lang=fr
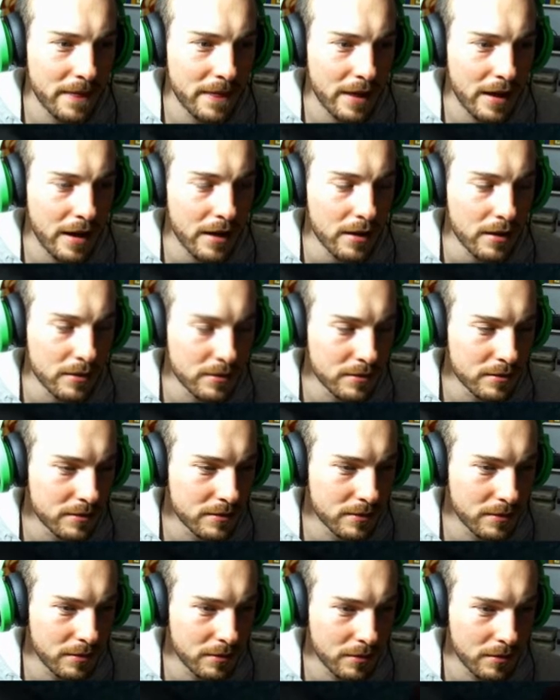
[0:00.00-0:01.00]
Ah. C'est quoi
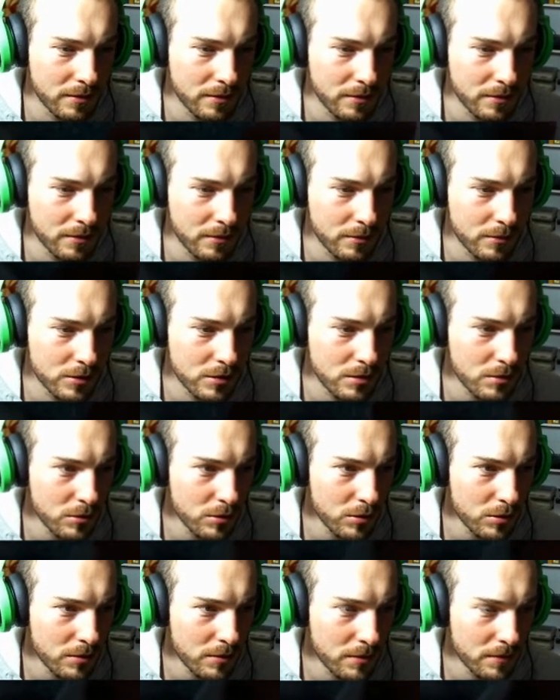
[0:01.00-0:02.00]
Il faut
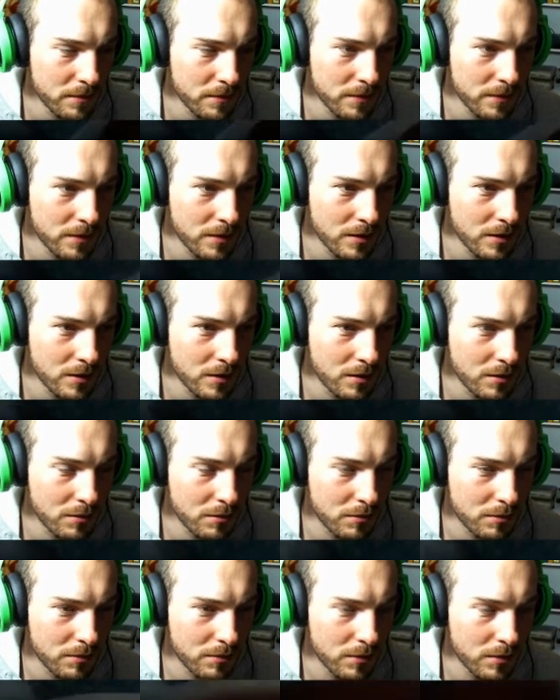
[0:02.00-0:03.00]
sortir.
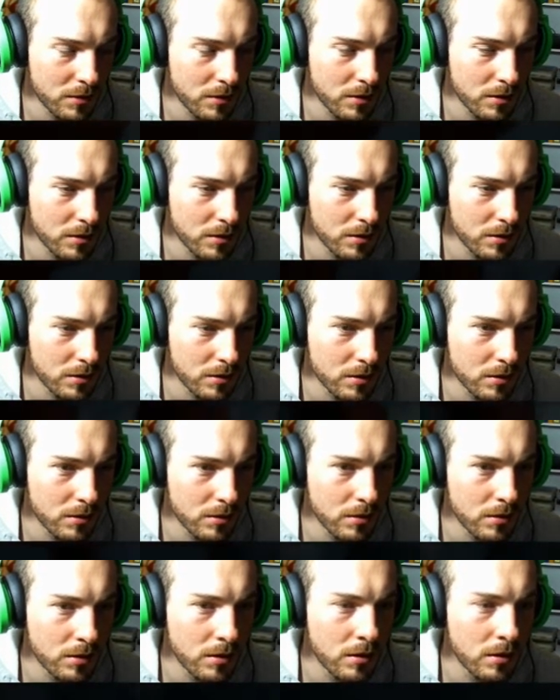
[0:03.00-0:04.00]
T'appelles ça
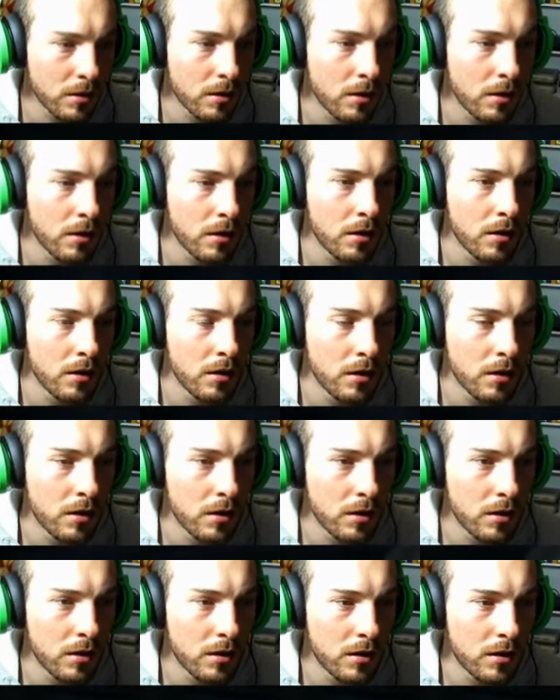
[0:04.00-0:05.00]
éviter les embrouilles
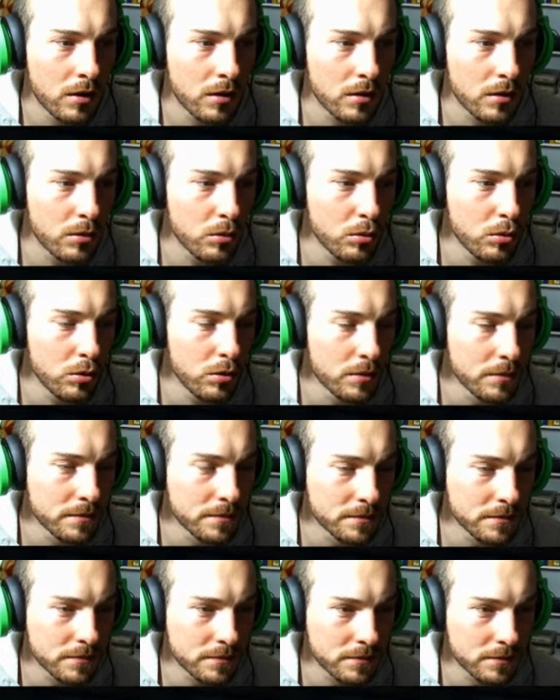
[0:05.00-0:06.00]
On va dire que c'est
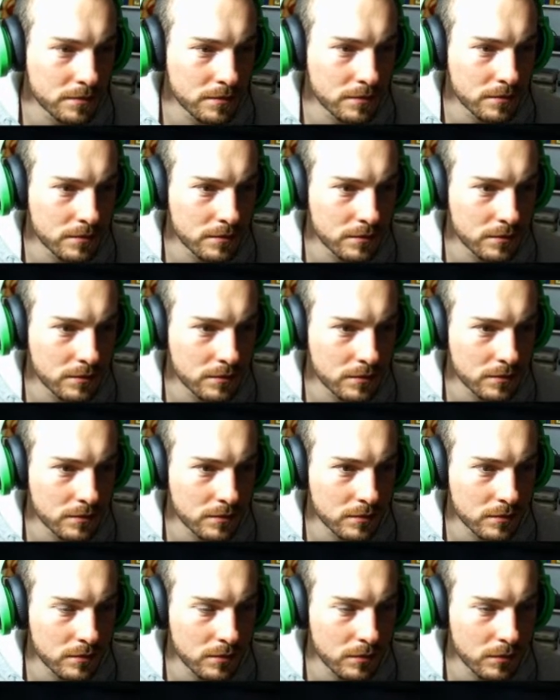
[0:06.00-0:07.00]
une exception.
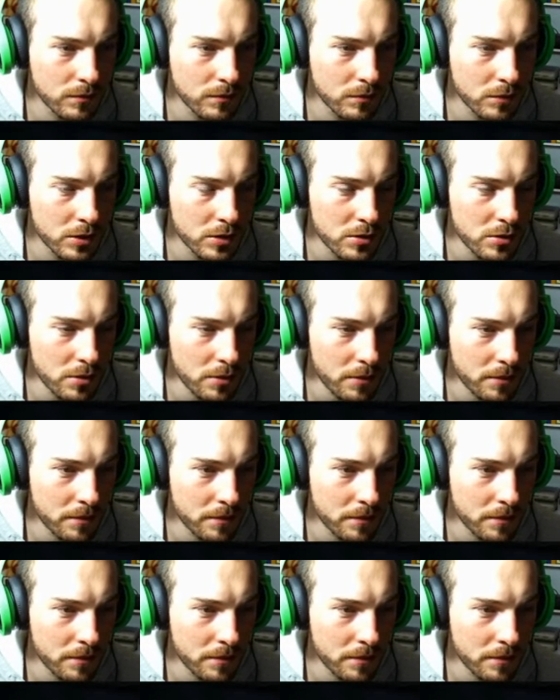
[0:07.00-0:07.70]
Bien sûr.